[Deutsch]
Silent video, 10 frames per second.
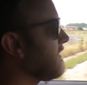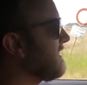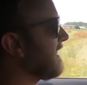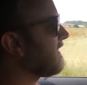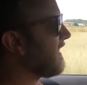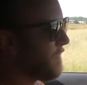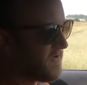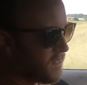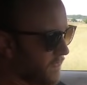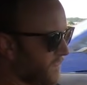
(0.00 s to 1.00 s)
die
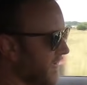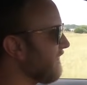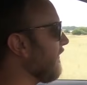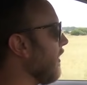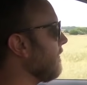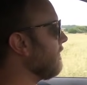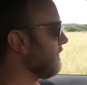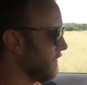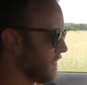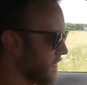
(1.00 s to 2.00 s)
Getriebesoftware vom
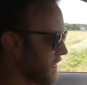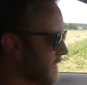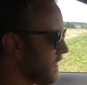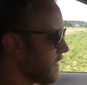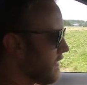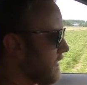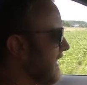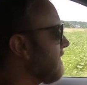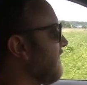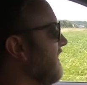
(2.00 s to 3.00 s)

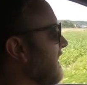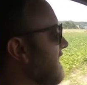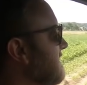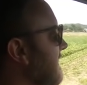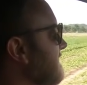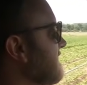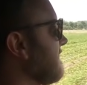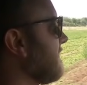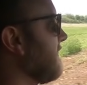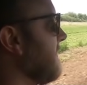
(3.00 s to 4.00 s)
M4 GTS.